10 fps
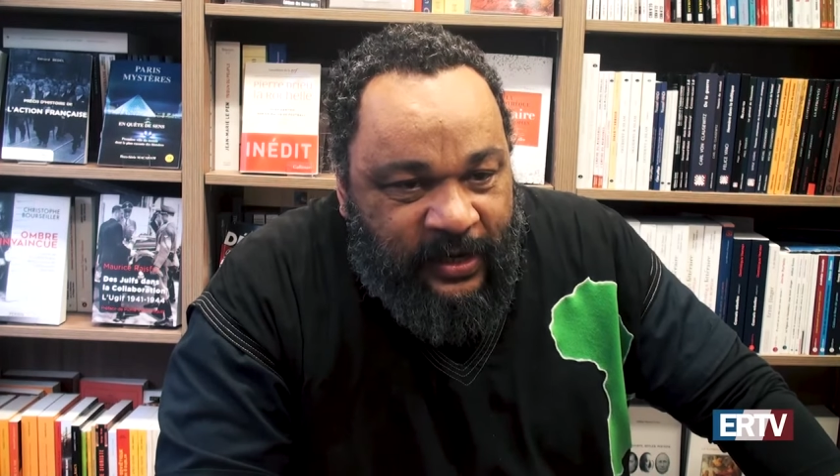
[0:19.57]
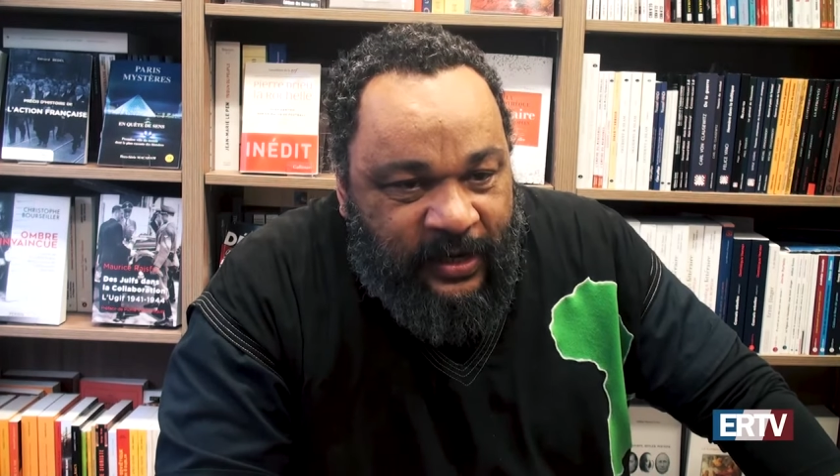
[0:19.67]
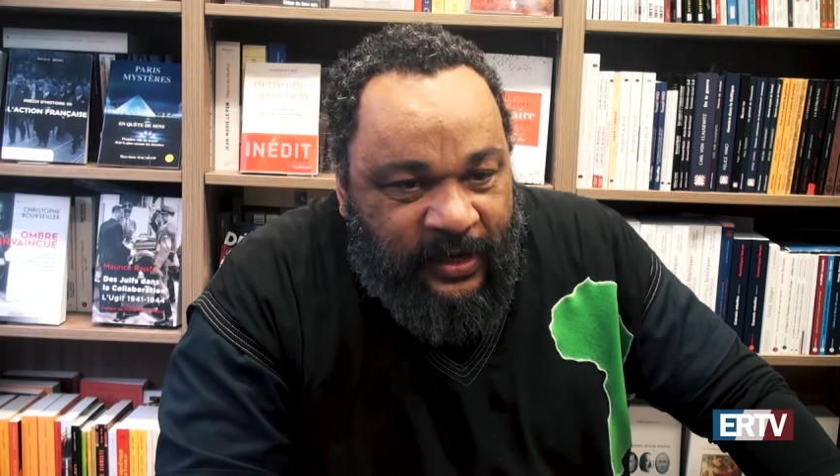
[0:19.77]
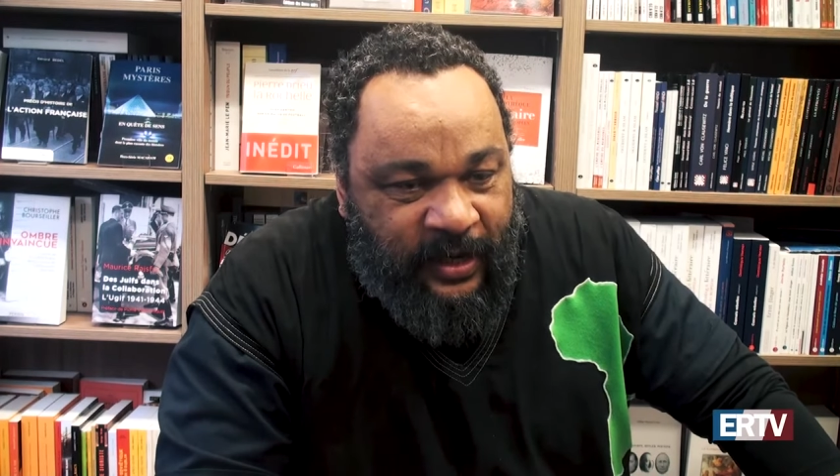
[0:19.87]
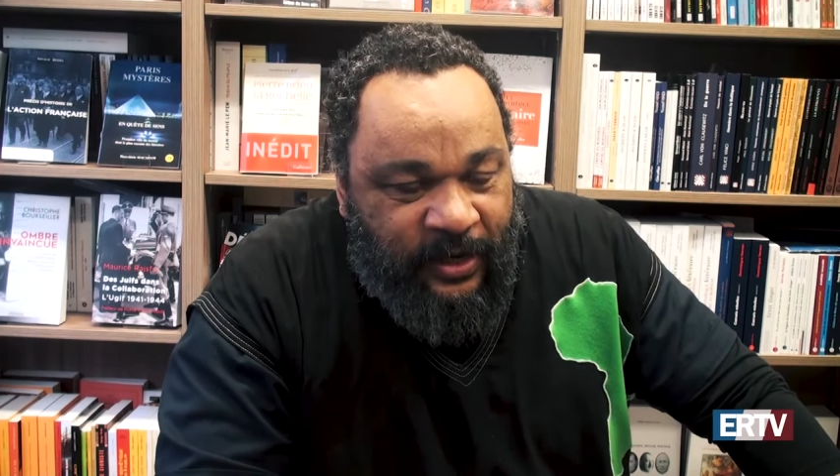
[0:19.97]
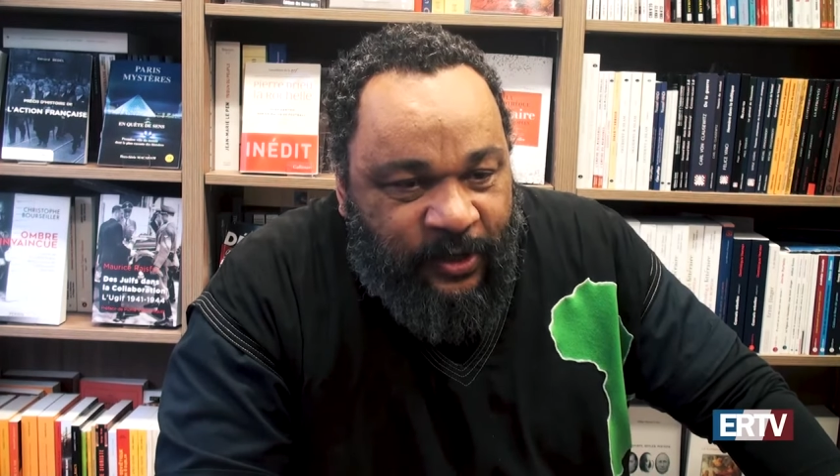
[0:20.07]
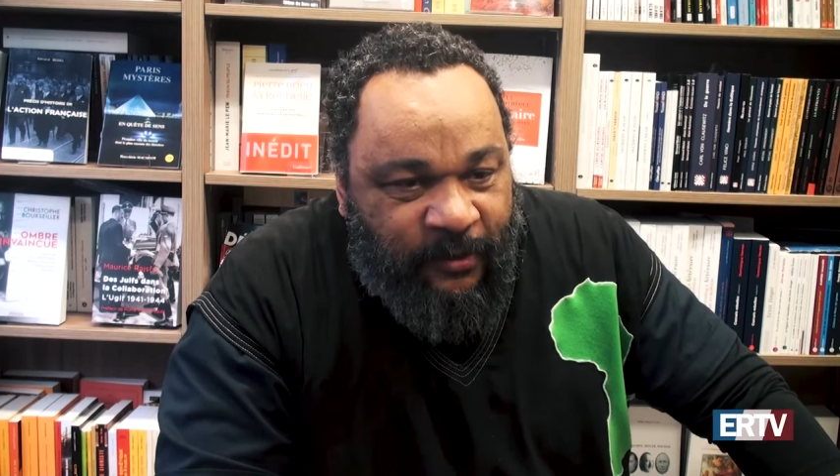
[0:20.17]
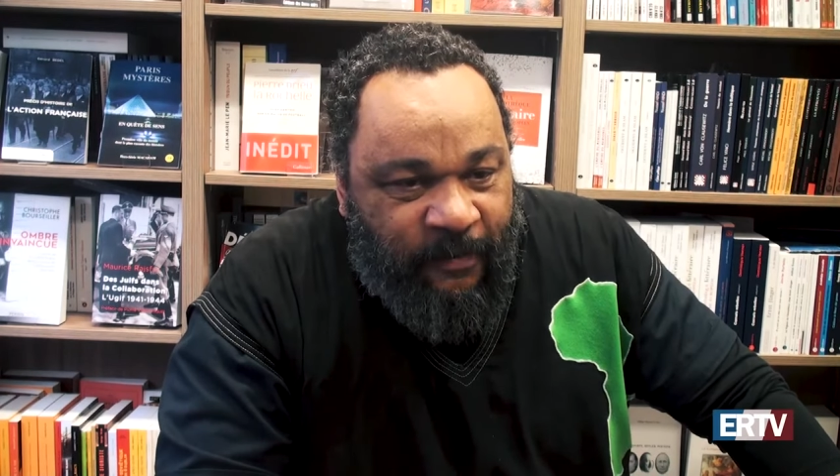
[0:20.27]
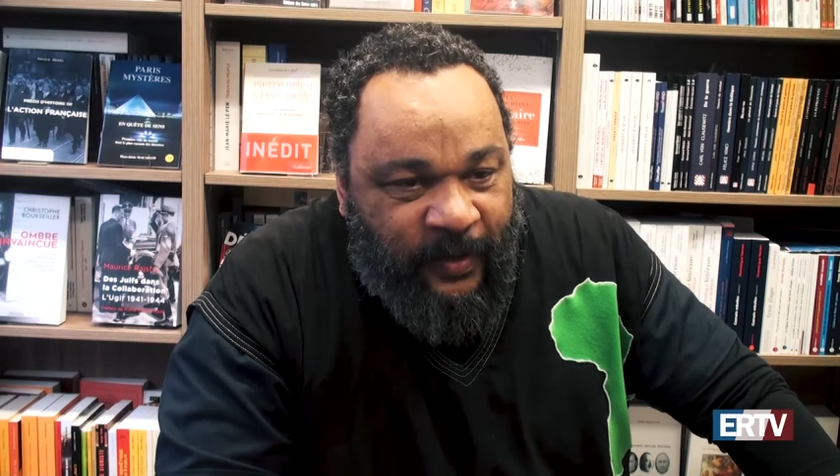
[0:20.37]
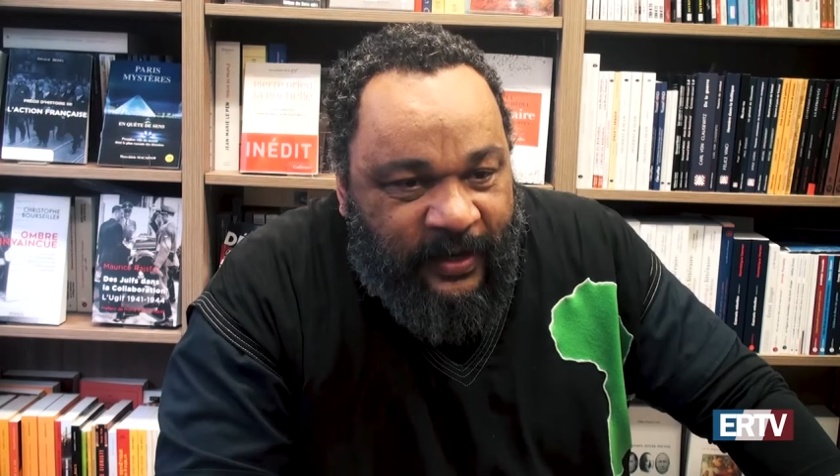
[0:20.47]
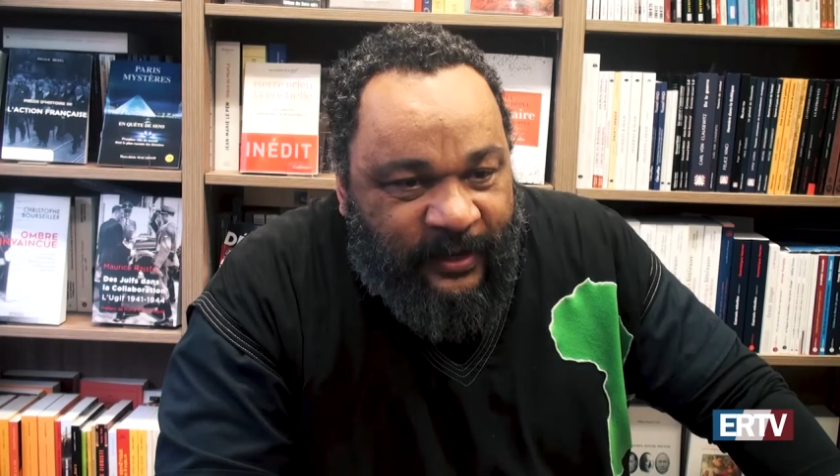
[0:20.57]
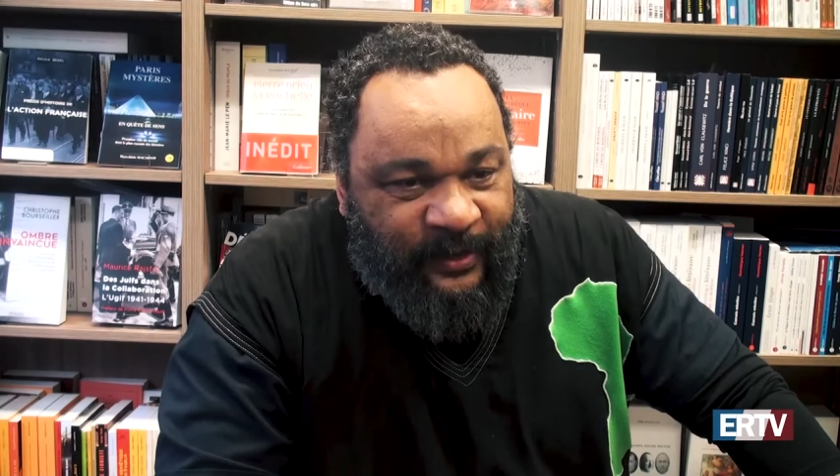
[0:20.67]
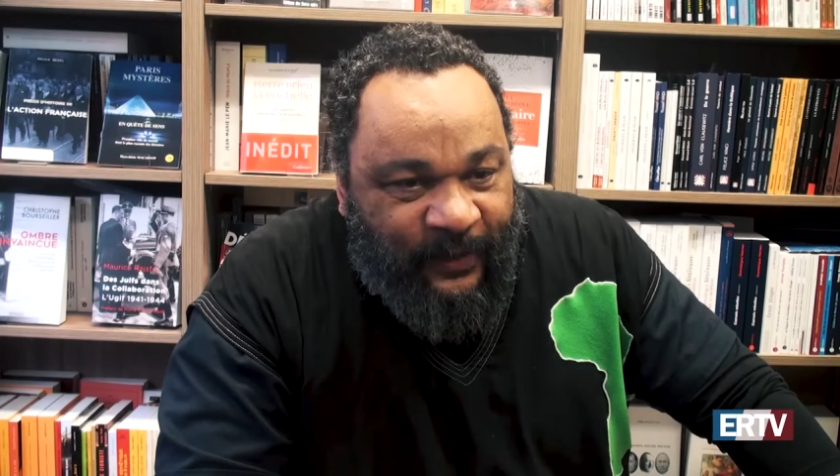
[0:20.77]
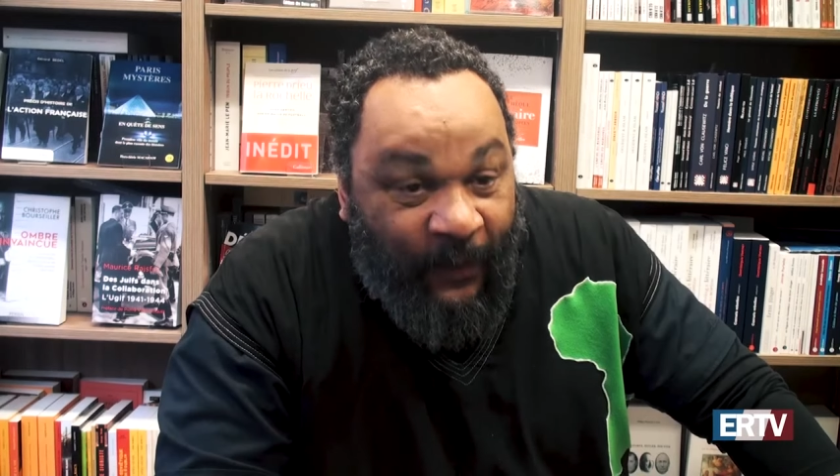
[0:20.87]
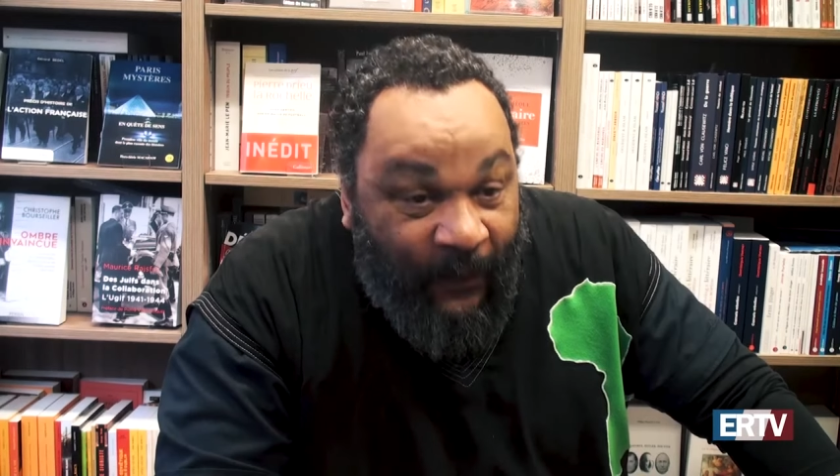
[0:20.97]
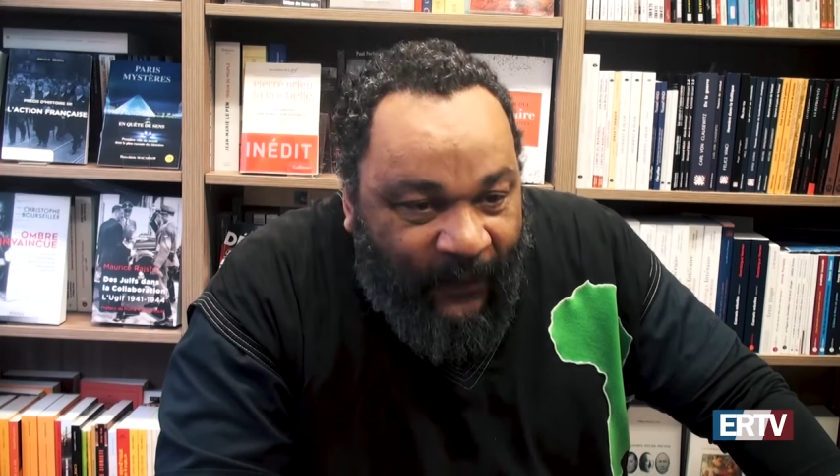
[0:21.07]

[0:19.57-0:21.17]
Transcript: qui dirigent ce pays sont